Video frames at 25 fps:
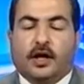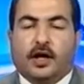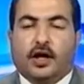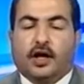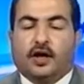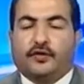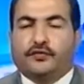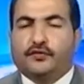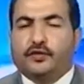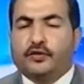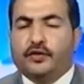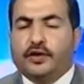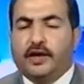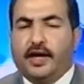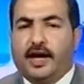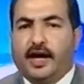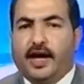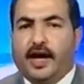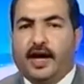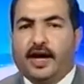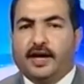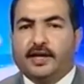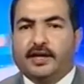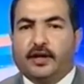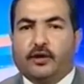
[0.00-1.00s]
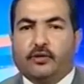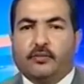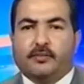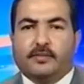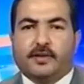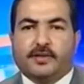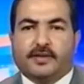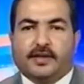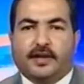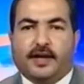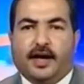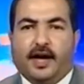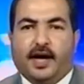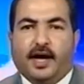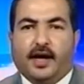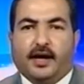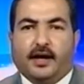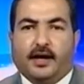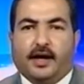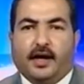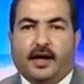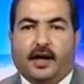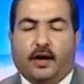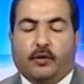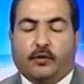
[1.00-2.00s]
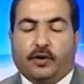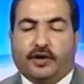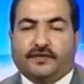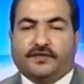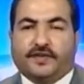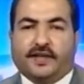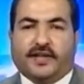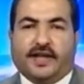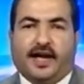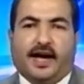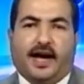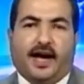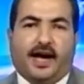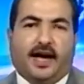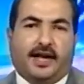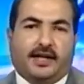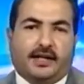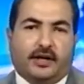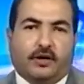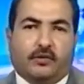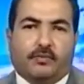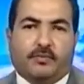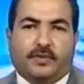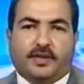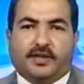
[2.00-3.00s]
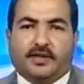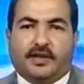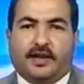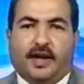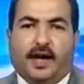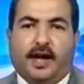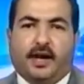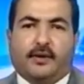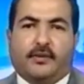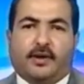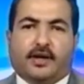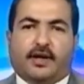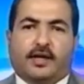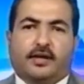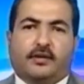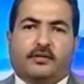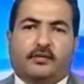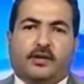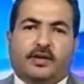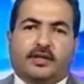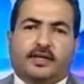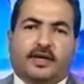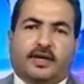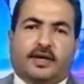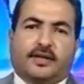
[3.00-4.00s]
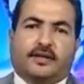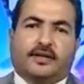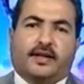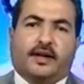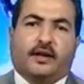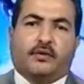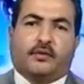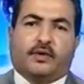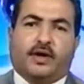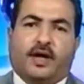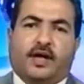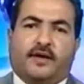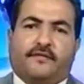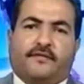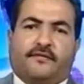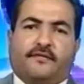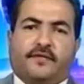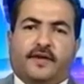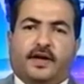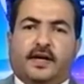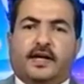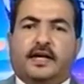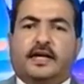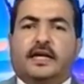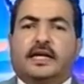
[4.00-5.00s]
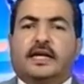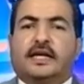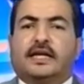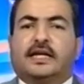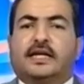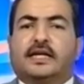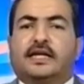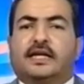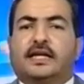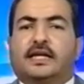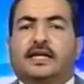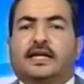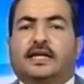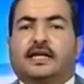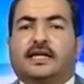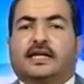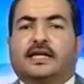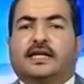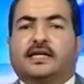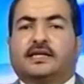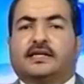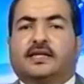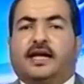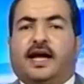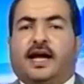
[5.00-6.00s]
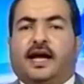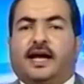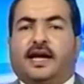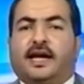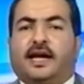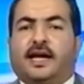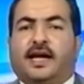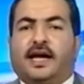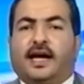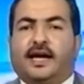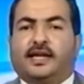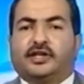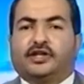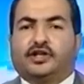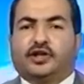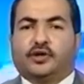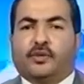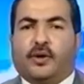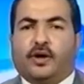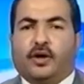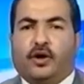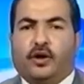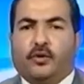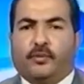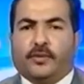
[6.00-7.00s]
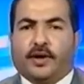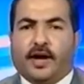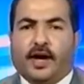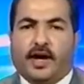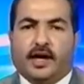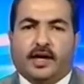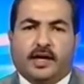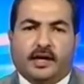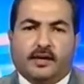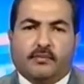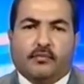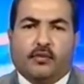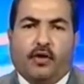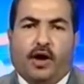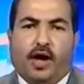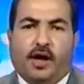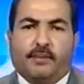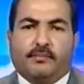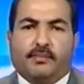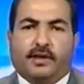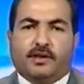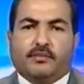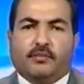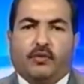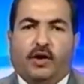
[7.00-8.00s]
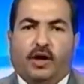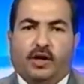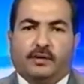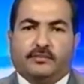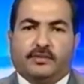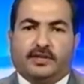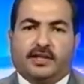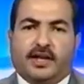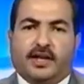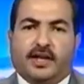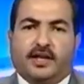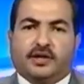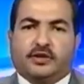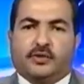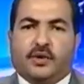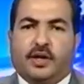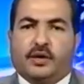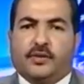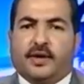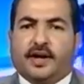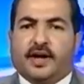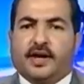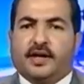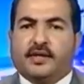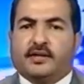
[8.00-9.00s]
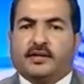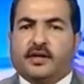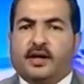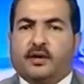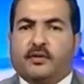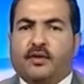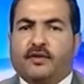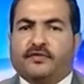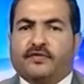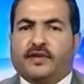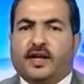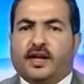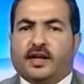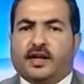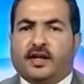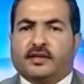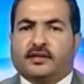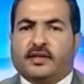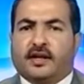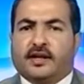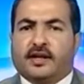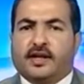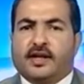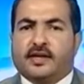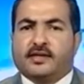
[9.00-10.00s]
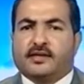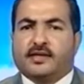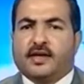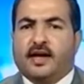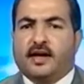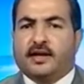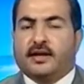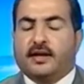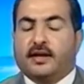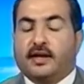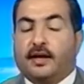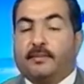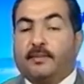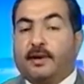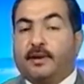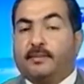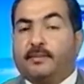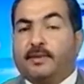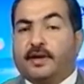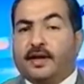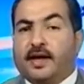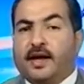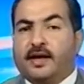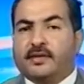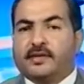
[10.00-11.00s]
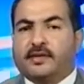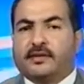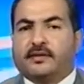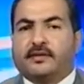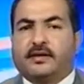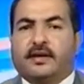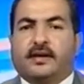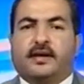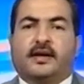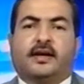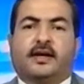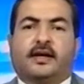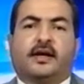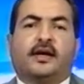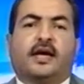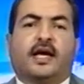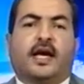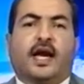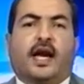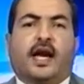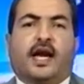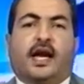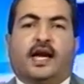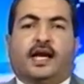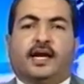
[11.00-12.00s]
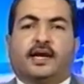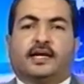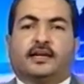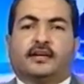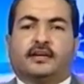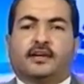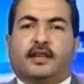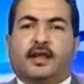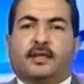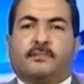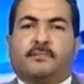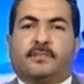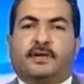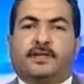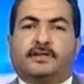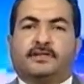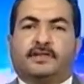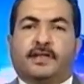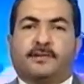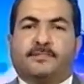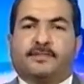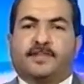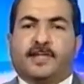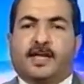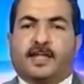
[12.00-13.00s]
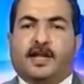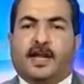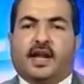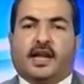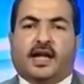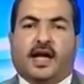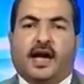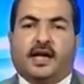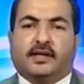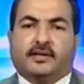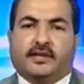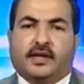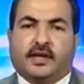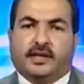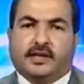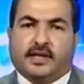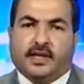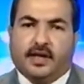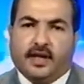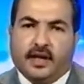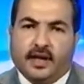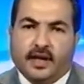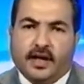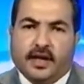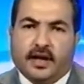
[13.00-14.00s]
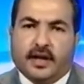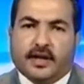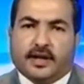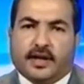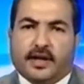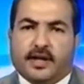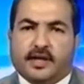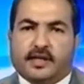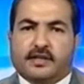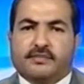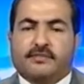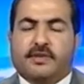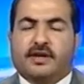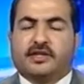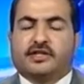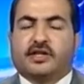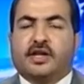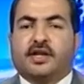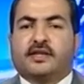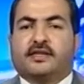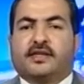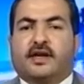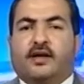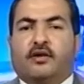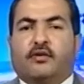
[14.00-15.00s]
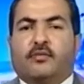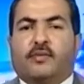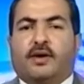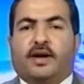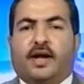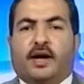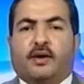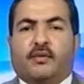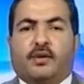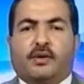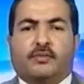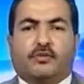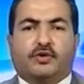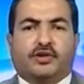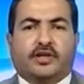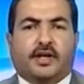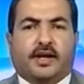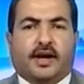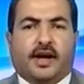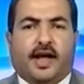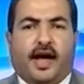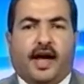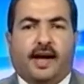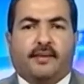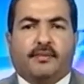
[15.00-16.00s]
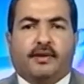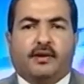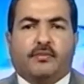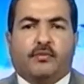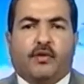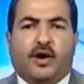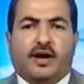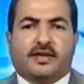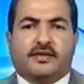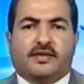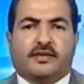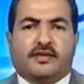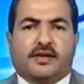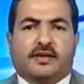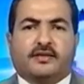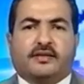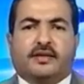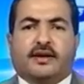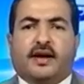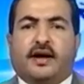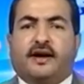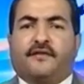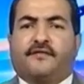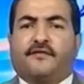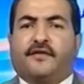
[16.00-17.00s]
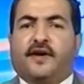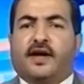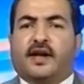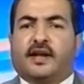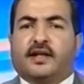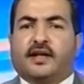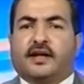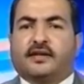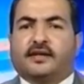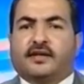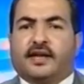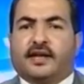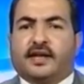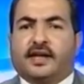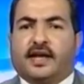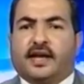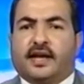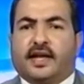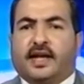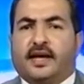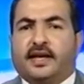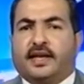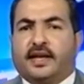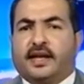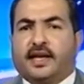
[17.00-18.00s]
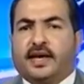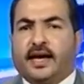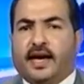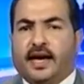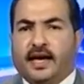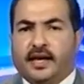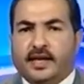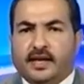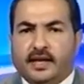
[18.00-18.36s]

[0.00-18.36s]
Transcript: افتتح اليوم بصنعاء أو افتتح اليوم بصنعاء وكيل وزارة الأوقاف لقطاع الحج والعمرة محمد محمد الأشول ورئيس الوفد القطري الزائر اليمن برئاسة عائض بن دبسان القحطاني رئيس مجلس الأمناء والمدير العام لمؤسسة راف القطرية الخيرية